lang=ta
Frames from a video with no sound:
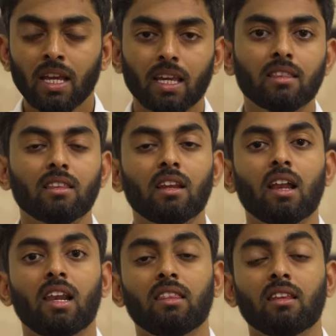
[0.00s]
எந்தெந்த
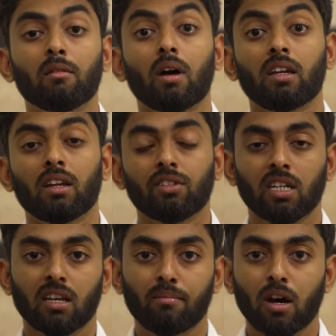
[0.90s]
நாளில் எந்தெந்த மாதிரியான
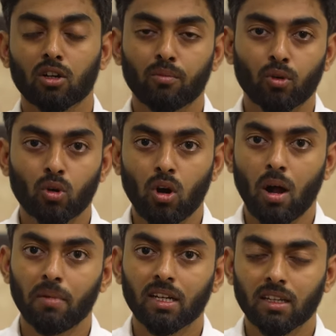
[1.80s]
விஷயங்களை பார்க்க போகிறோம்
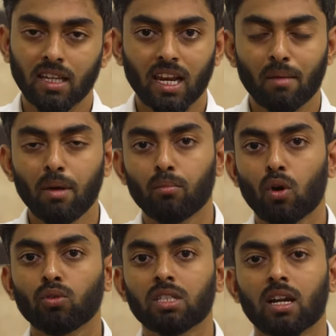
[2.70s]
அப்படின்றது எல்லாமே
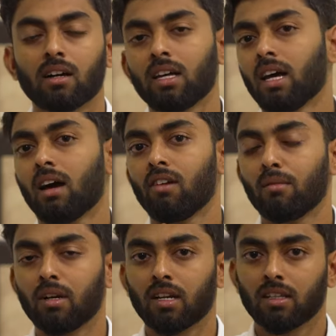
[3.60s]
ப்ரௌச்சராக
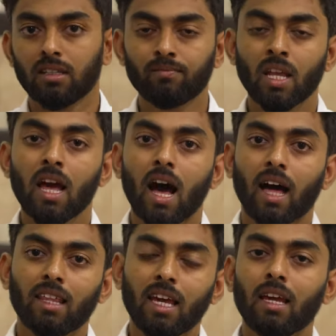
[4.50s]
அவைலபிள் இருக்குது இருக்குது
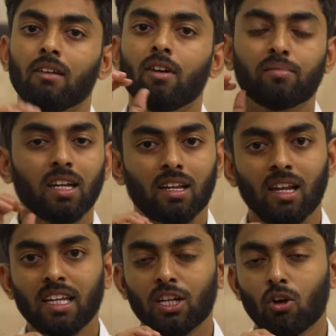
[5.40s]
அதே
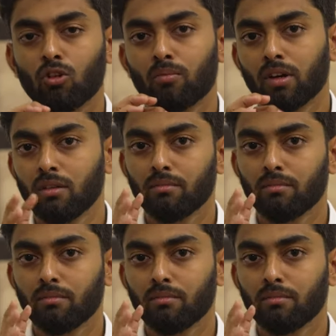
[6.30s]
வெப்சைட்ல நீங்க டவுன்லோட் பண்ணி